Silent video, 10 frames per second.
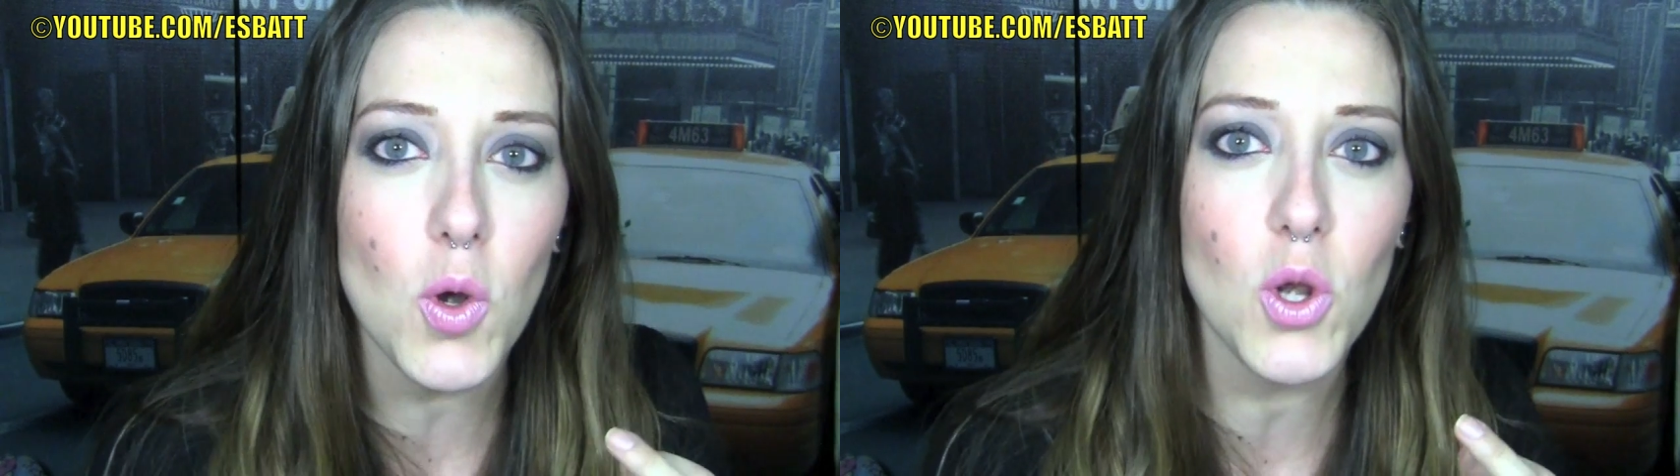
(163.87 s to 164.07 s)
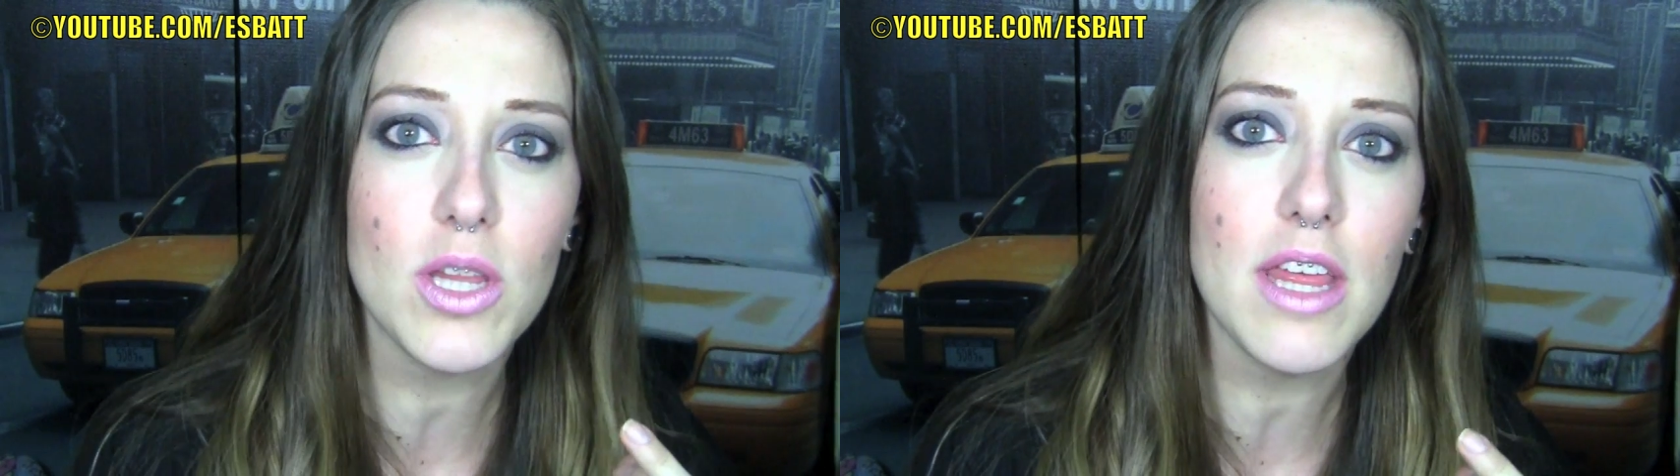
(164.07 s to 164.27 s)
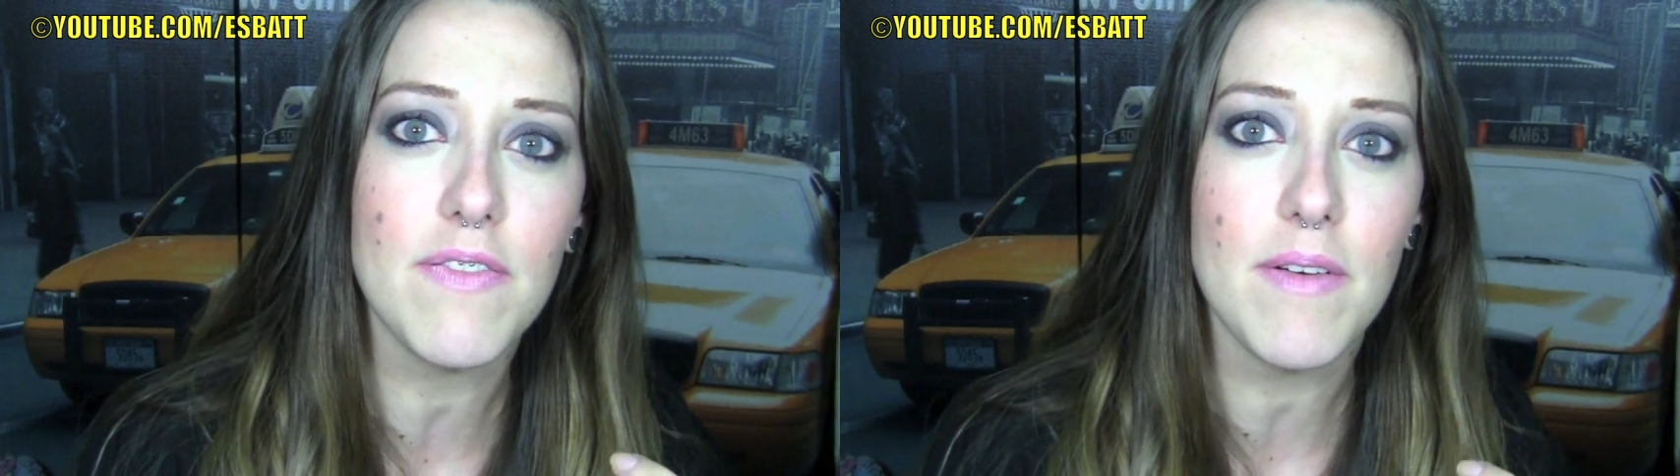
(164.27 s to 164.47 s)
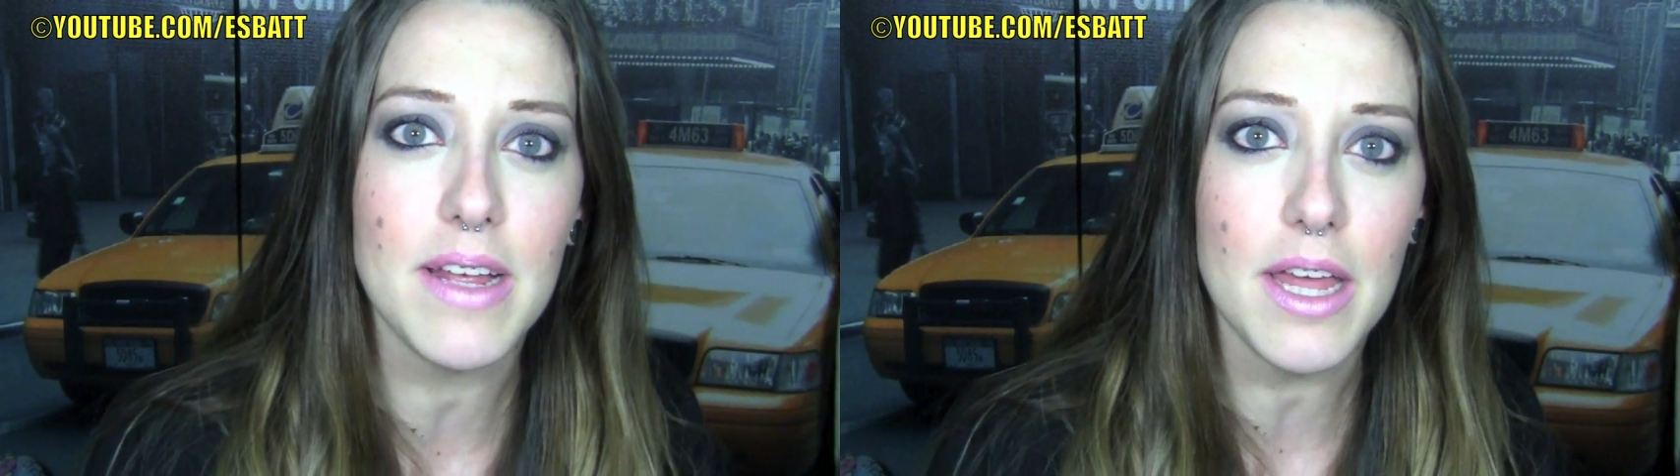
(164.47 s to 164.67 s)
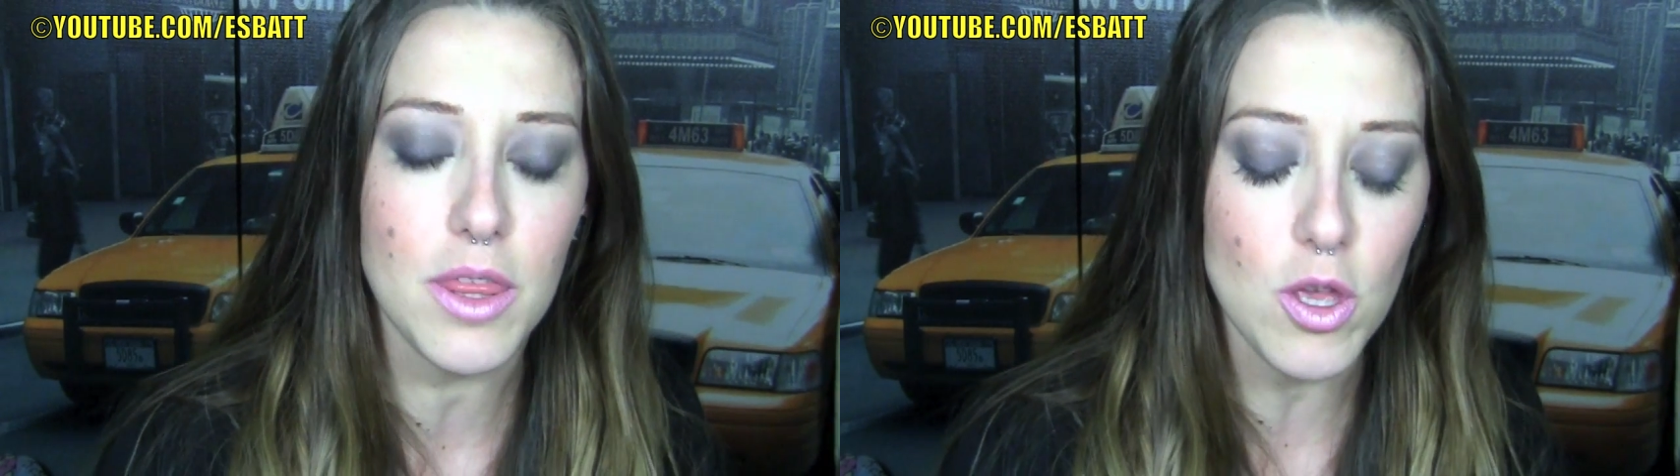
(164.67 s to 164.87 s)
el lote de
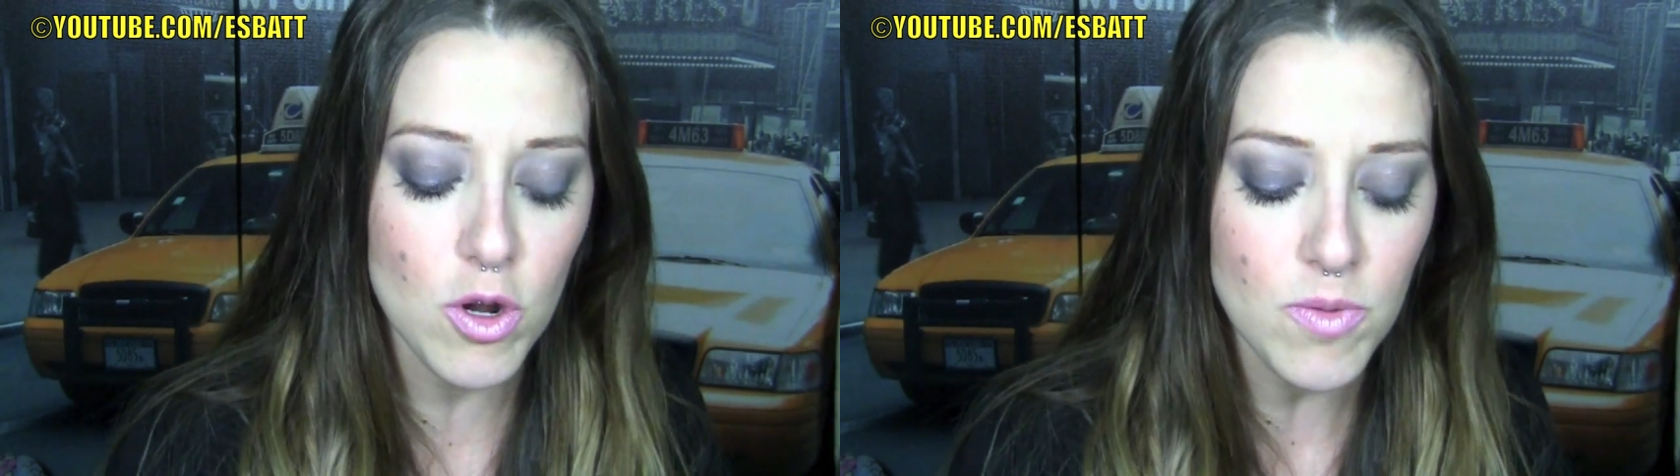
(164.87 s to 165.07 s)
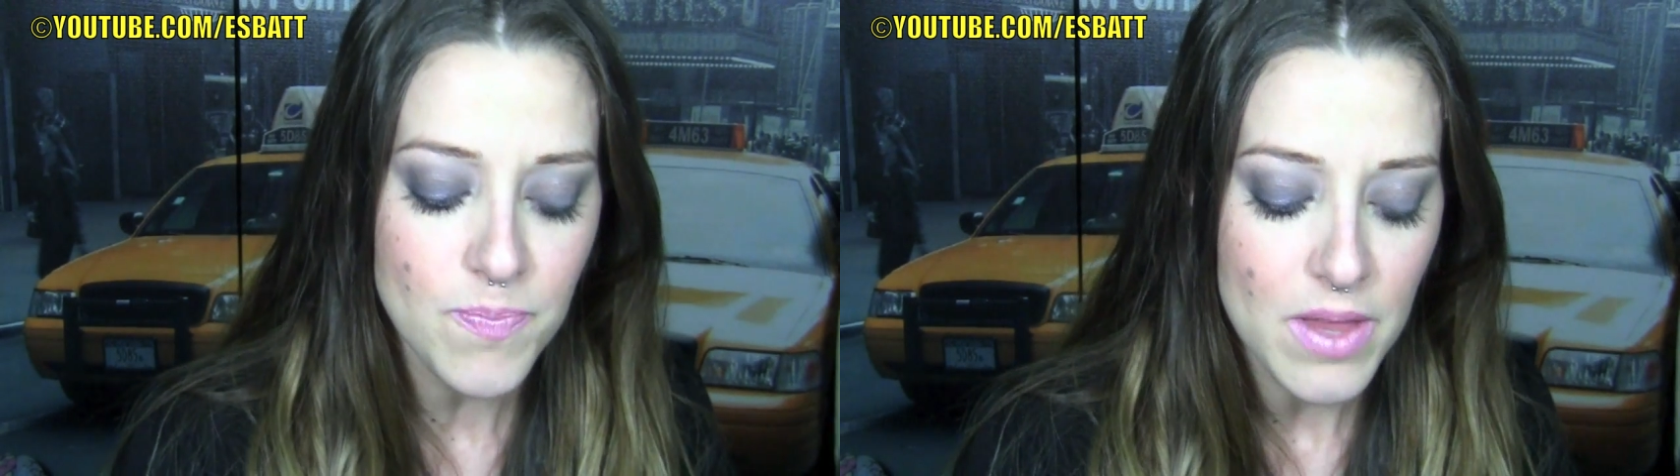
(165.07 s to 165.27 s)
fabricación,